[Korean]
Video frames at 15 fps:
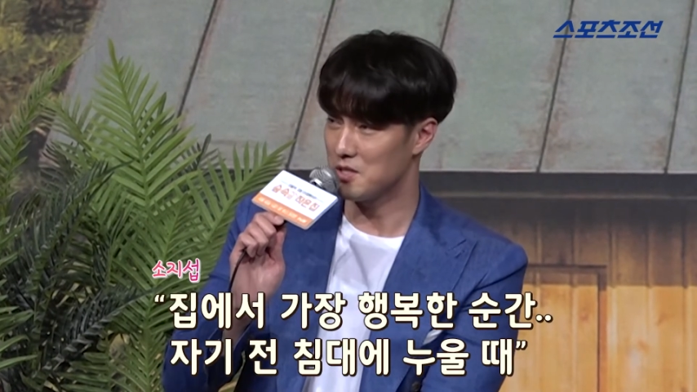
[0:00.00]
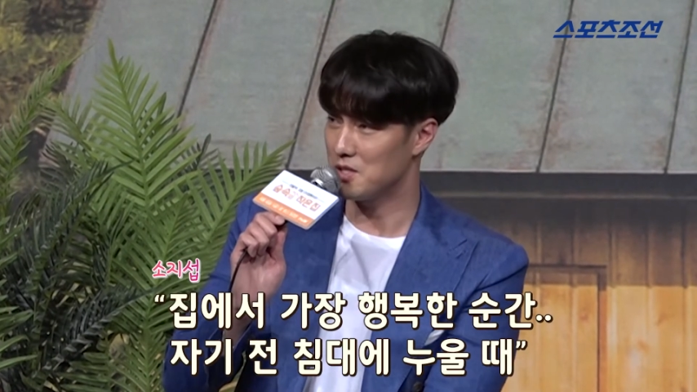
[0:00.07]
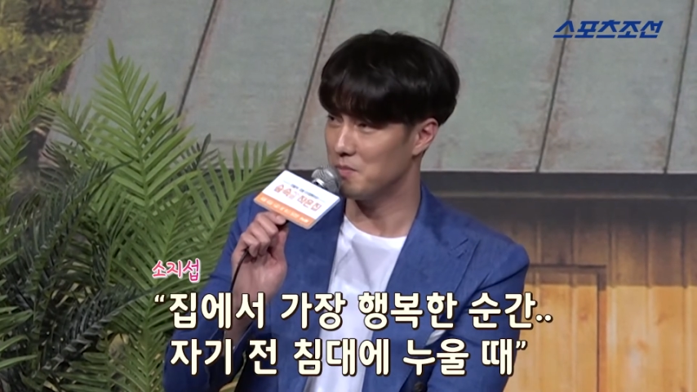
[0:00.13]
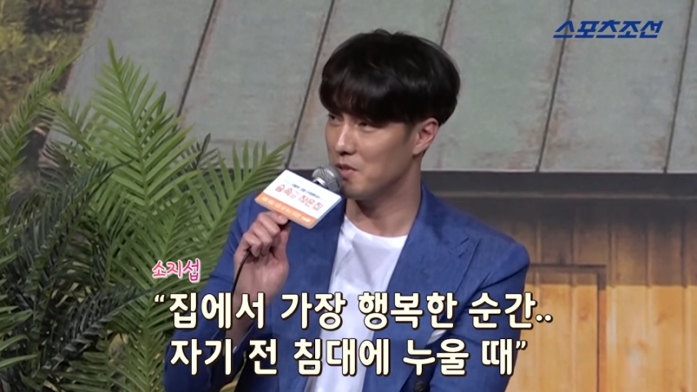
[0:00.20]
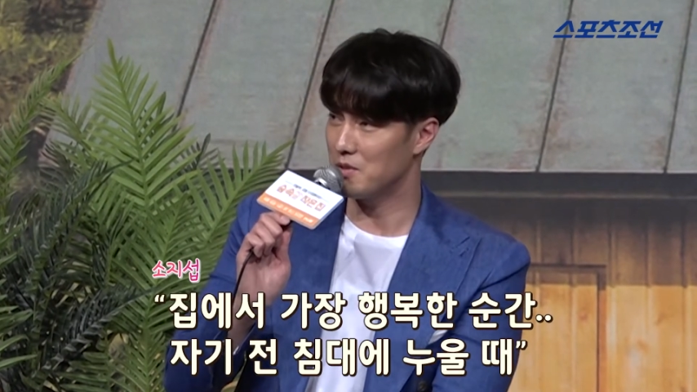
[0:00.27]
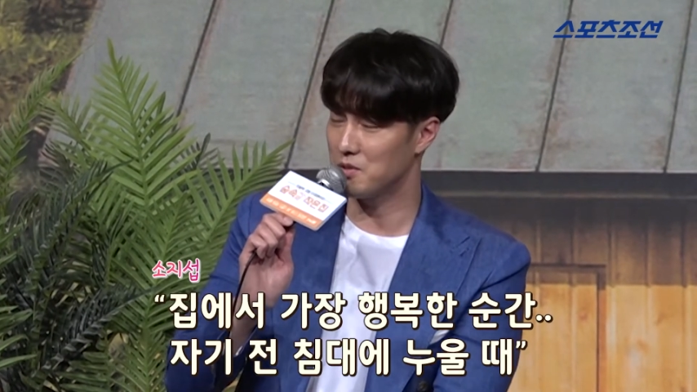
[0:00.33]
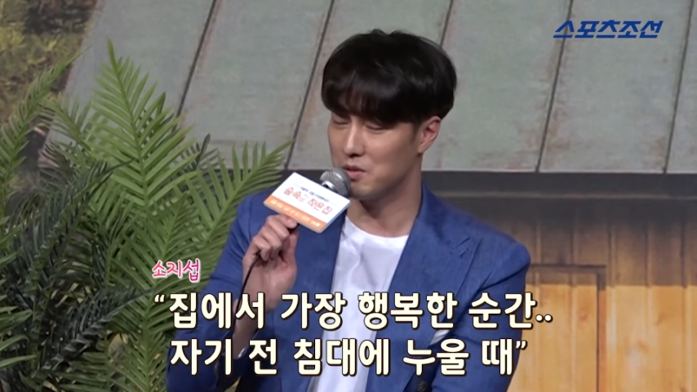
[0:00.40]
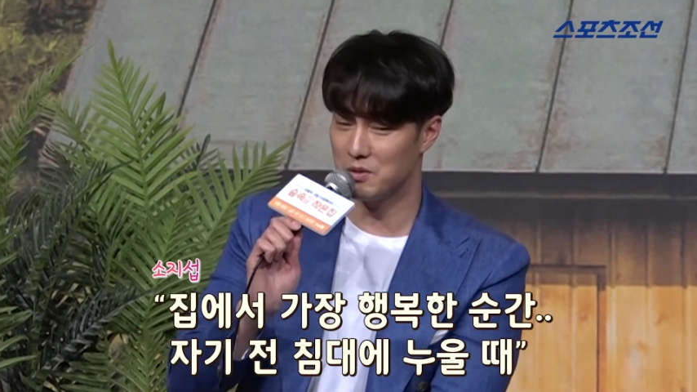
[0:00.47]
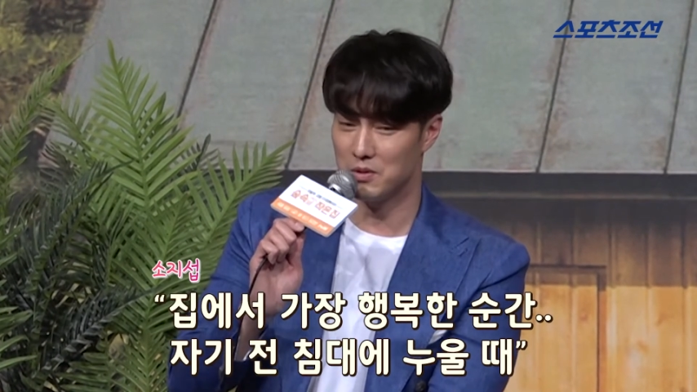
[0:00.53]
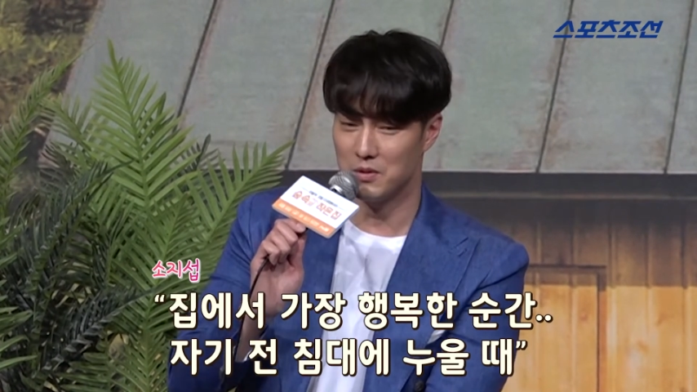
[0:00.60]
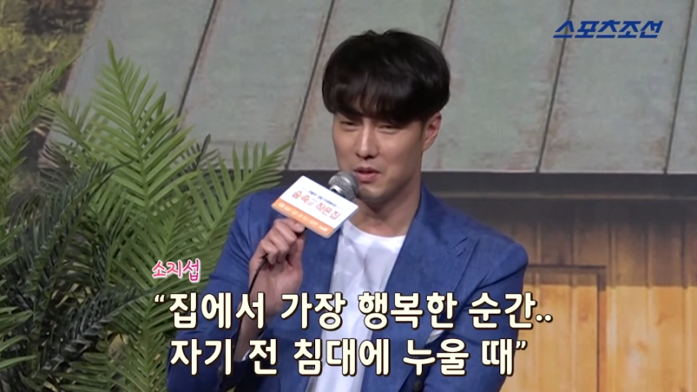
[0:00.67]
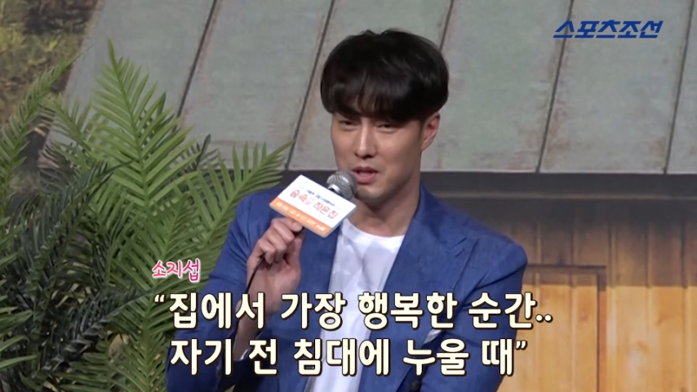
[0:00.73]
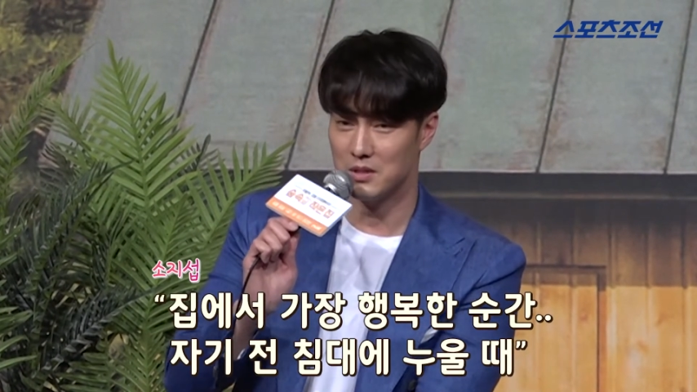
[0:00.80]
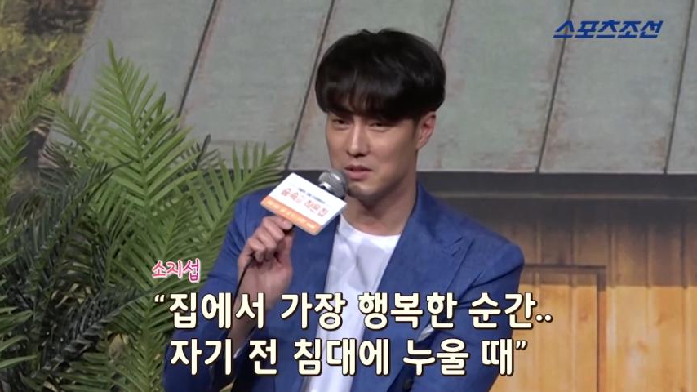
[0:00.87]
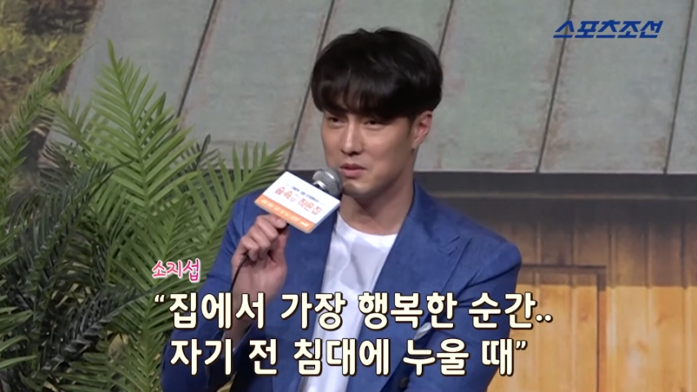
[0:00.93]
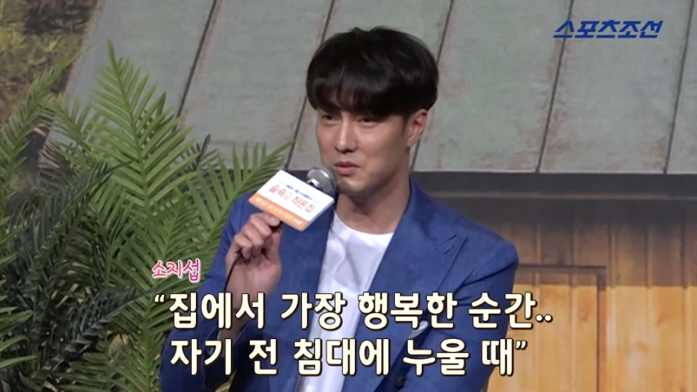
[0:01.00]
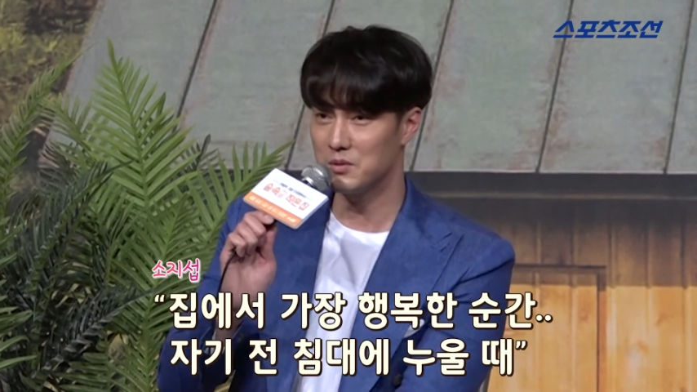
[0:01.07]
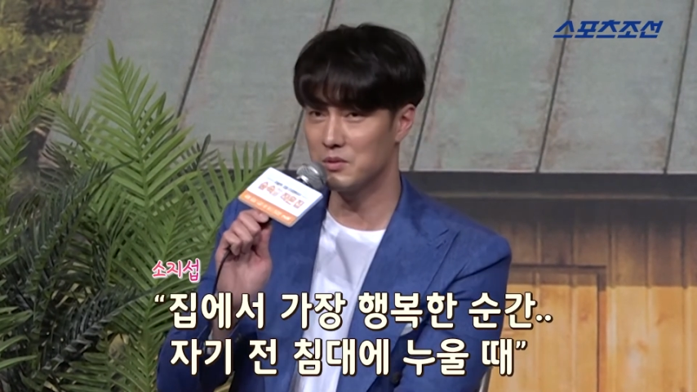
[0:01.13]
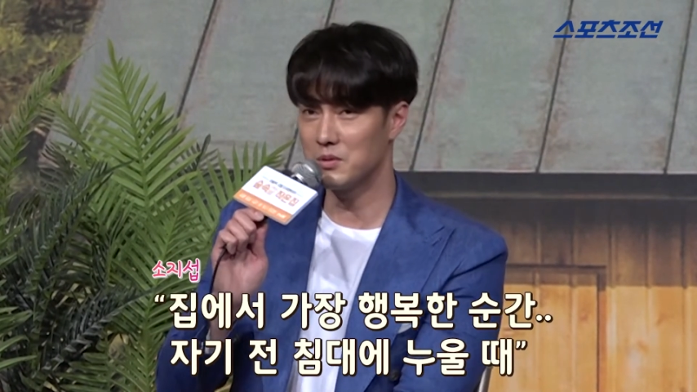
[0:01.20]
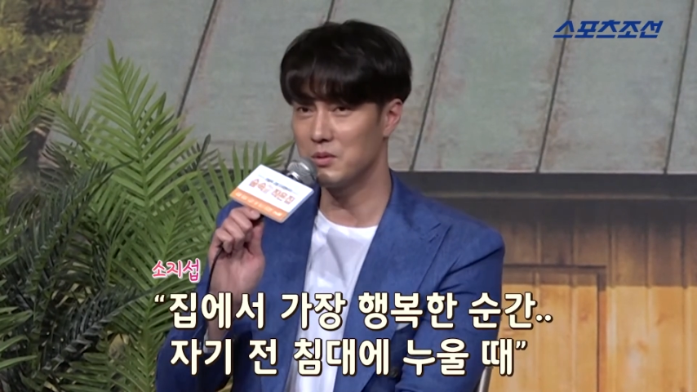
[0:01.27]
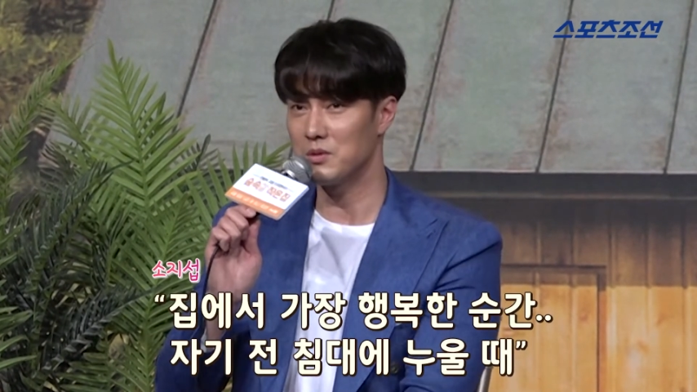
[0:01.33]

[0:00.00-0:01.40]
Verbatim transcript: 집에서 하는